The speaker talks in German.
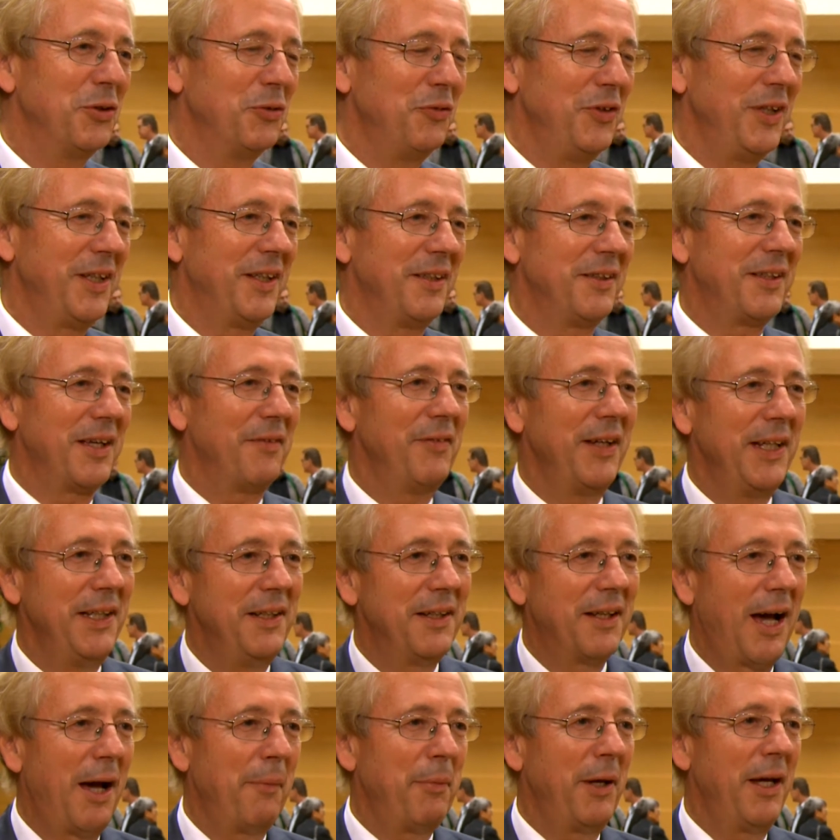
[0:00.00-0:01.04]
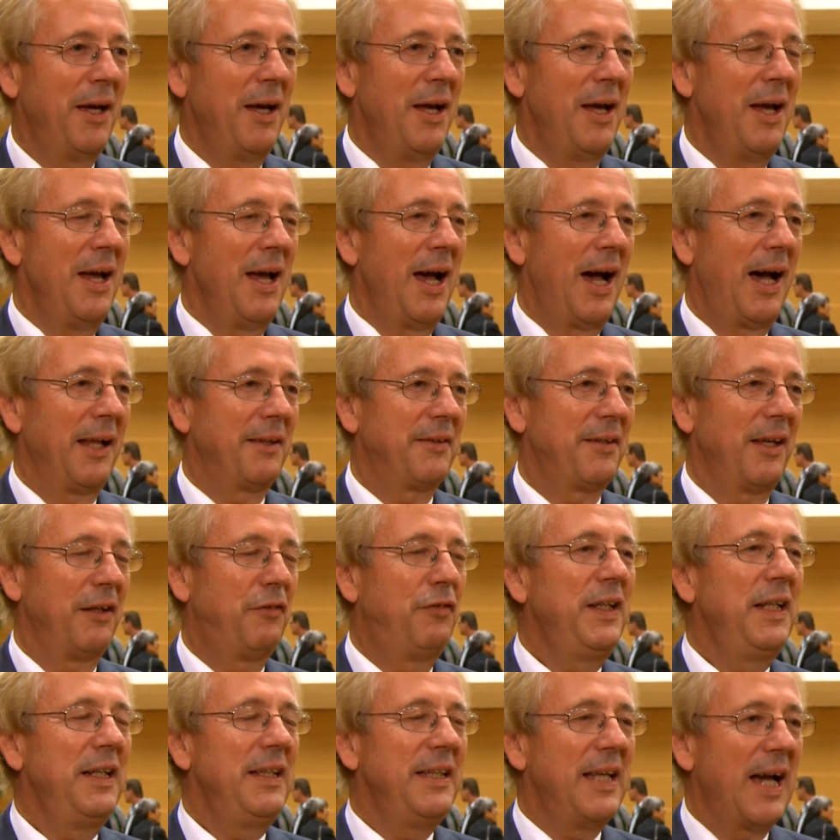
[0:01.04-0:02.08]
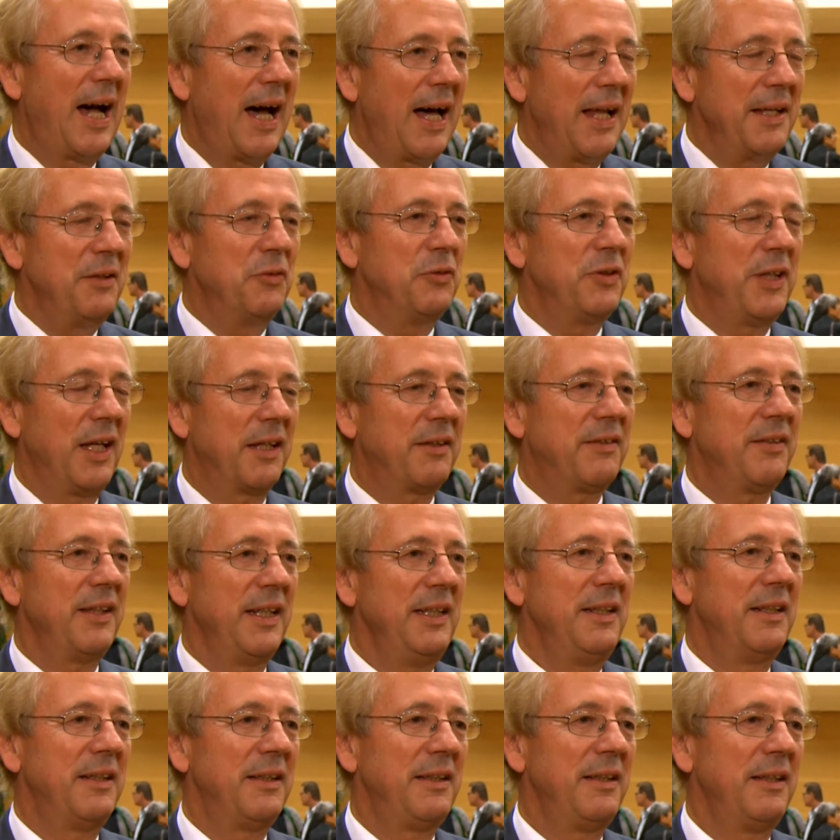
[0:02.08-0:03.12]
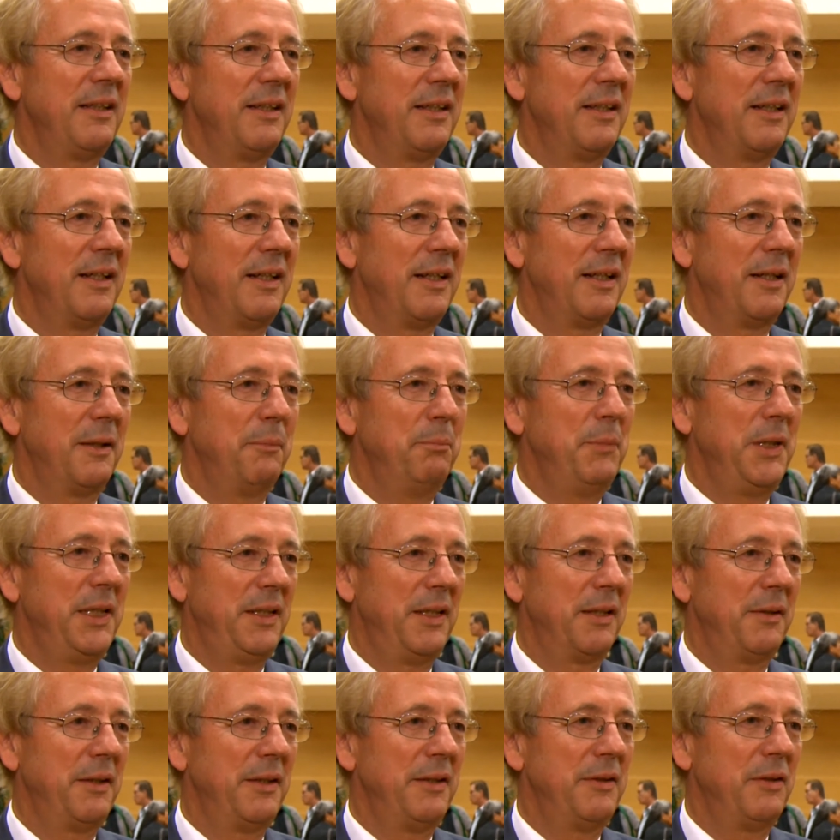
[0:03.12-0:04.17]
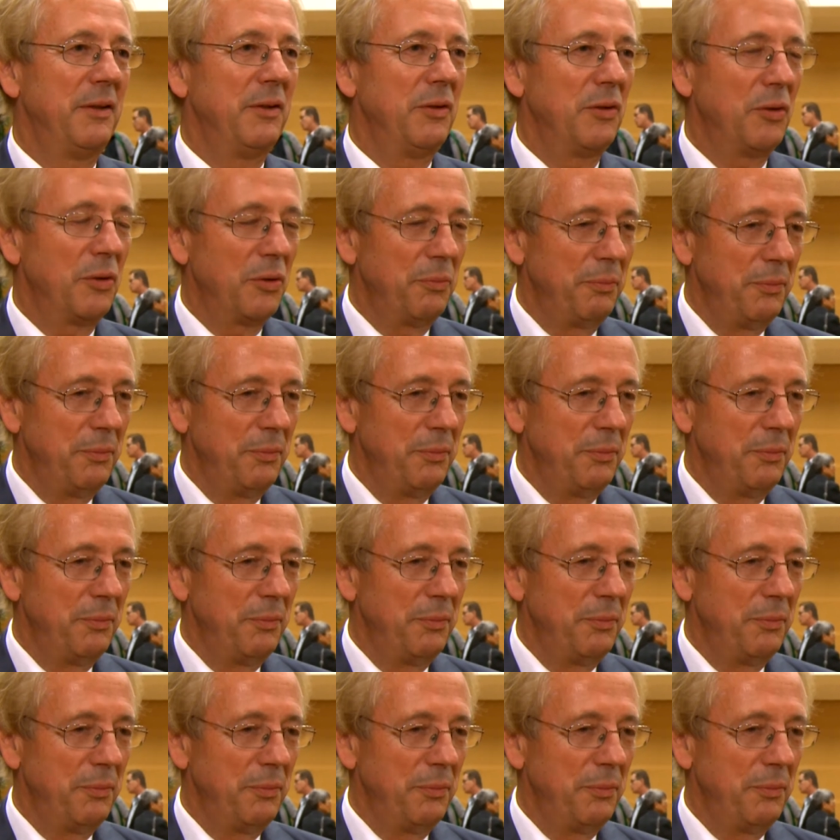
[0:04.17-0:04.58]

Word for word: so wie ich es erwähnt habe, hat seit vielen Jahren Jahrzehnten äh, mit, ihren,